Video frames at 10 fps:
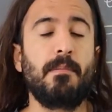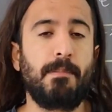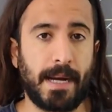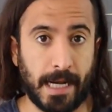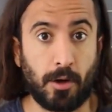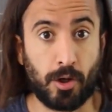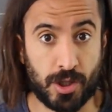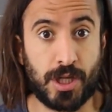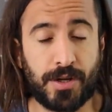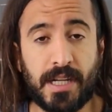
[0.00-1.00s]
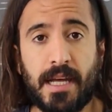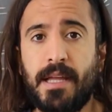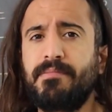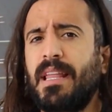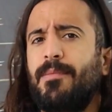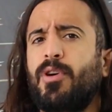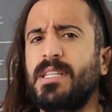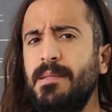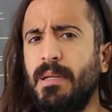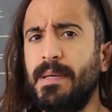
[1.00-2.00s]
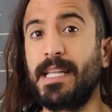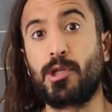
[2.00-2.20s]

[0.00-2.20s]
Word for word: Para conocer la ordenada tenemos que simplemente